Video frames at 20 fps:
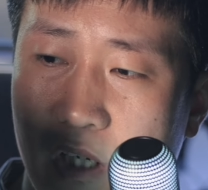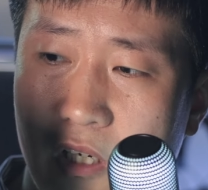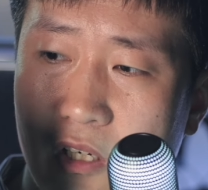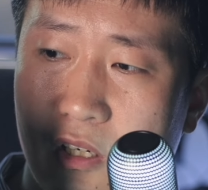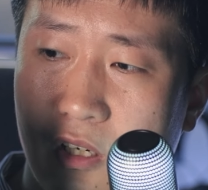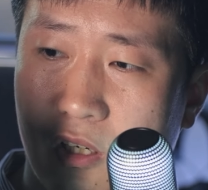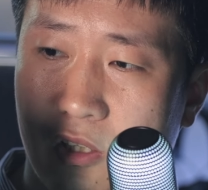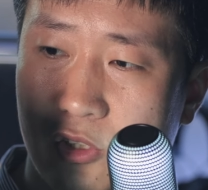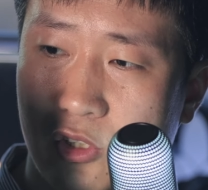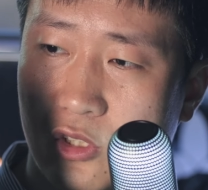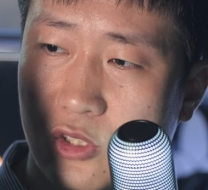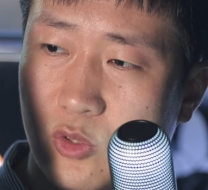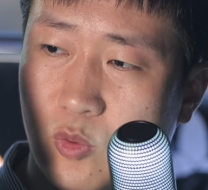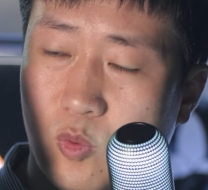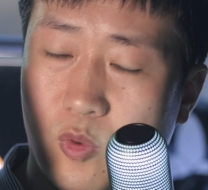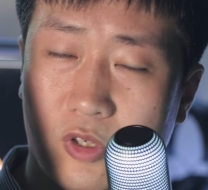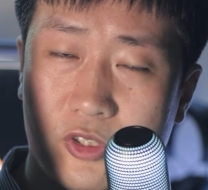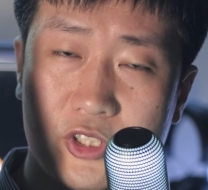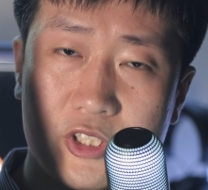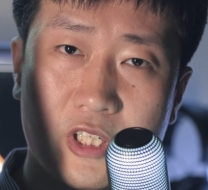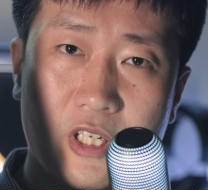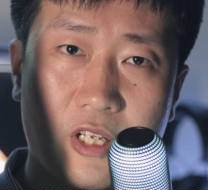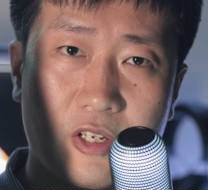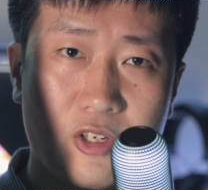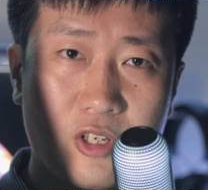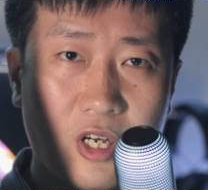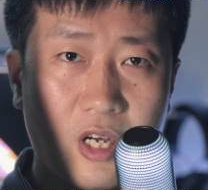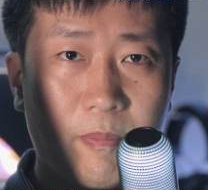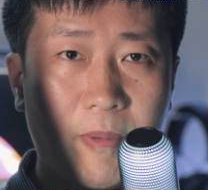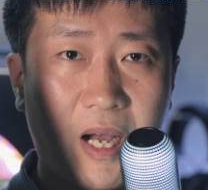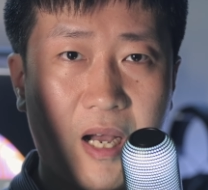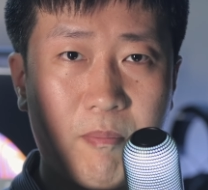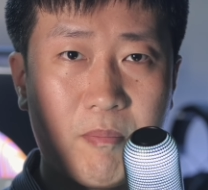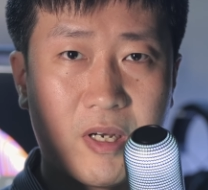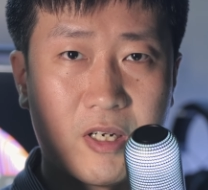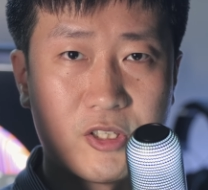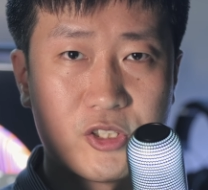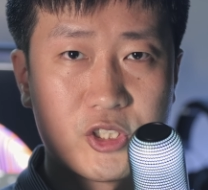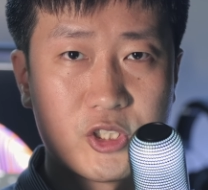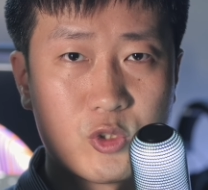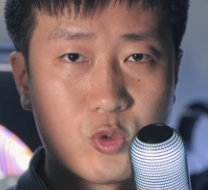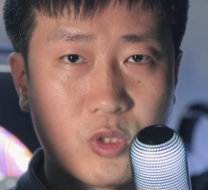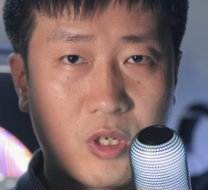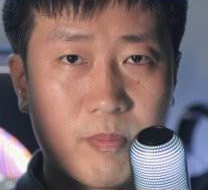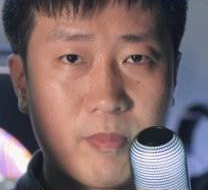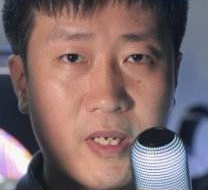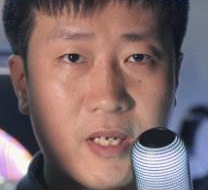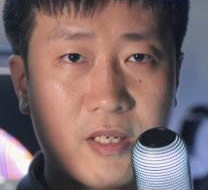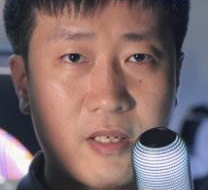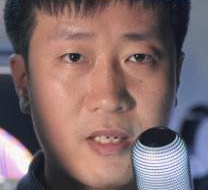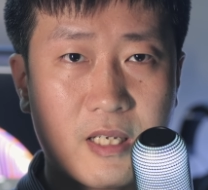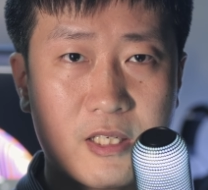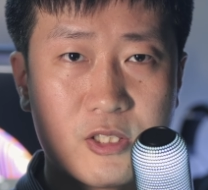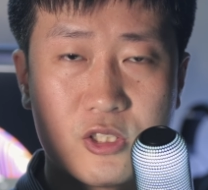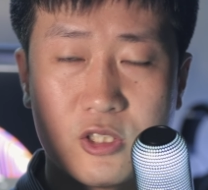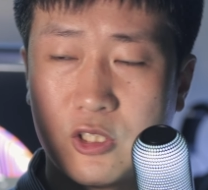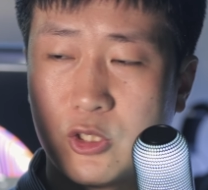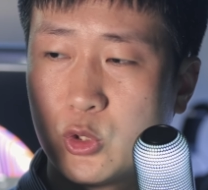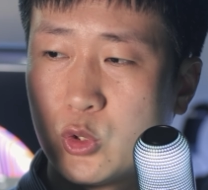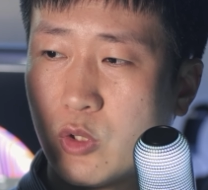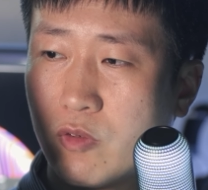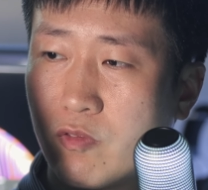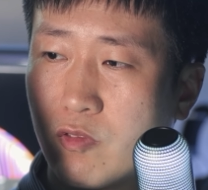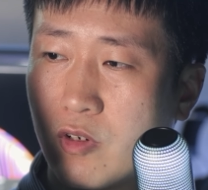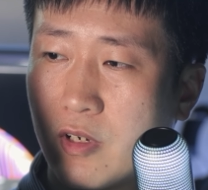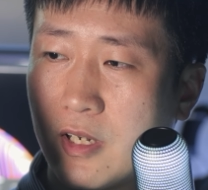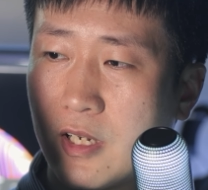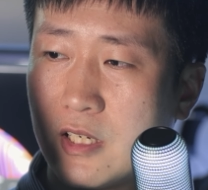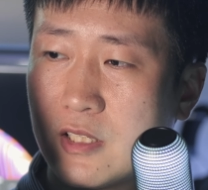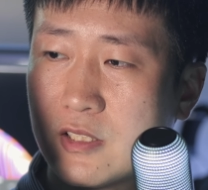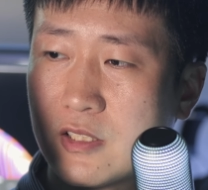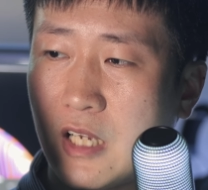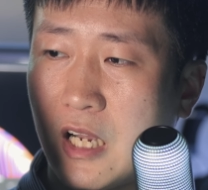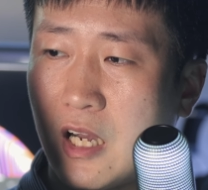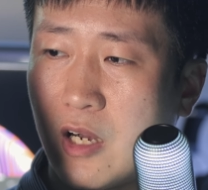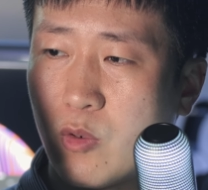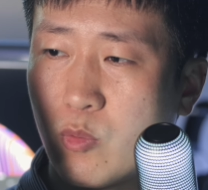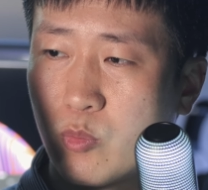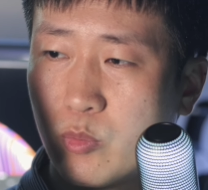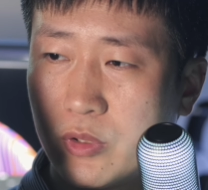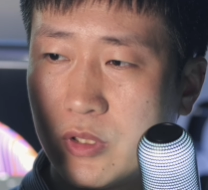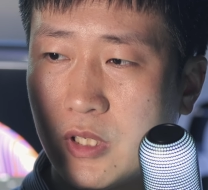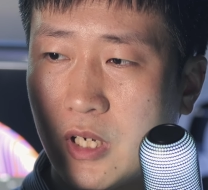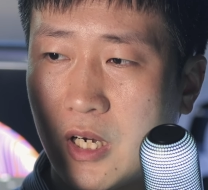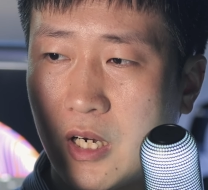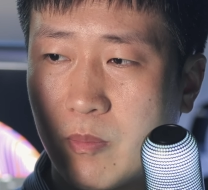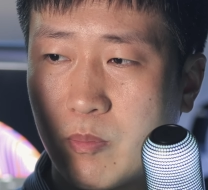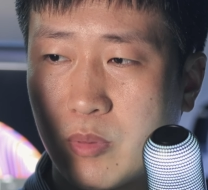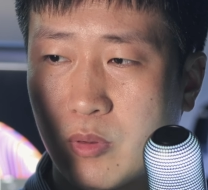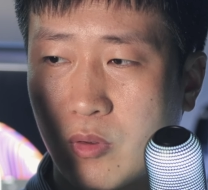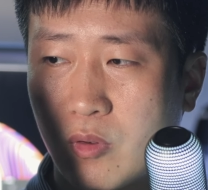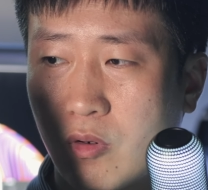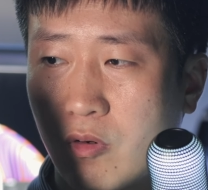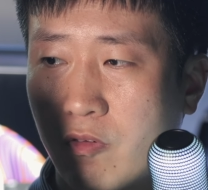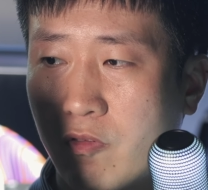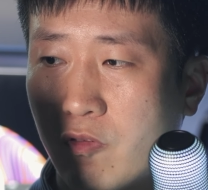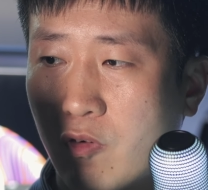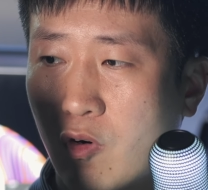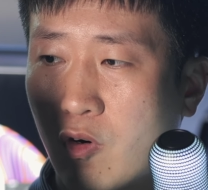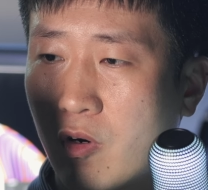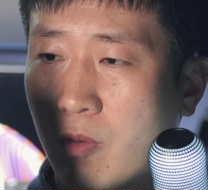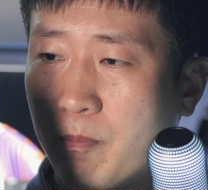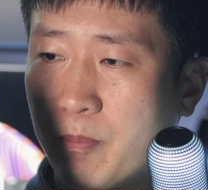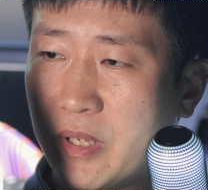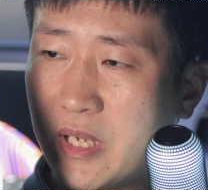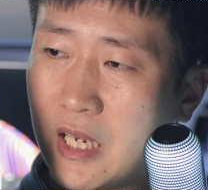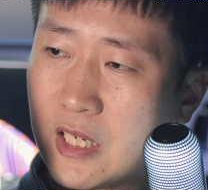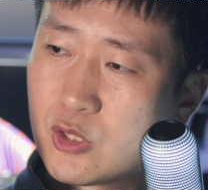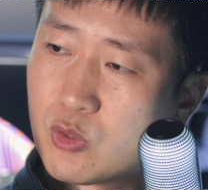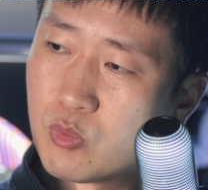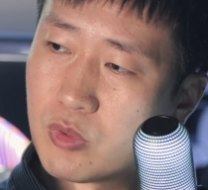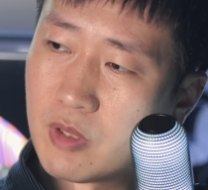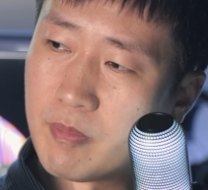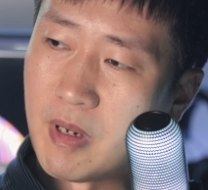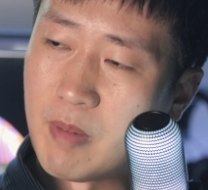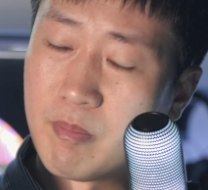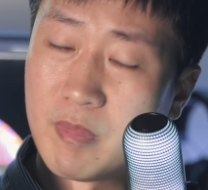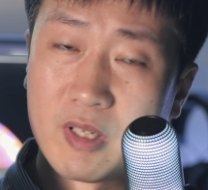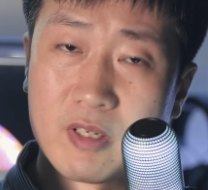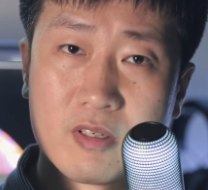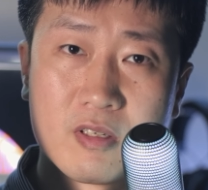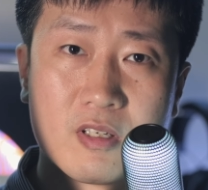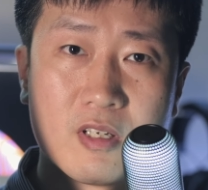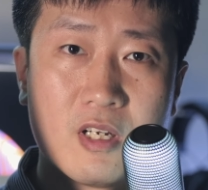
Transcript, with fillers: 这个就是我今年六幺八买的新装备雷蛇旋风黑鲨 VR Pro for PS5 的版本。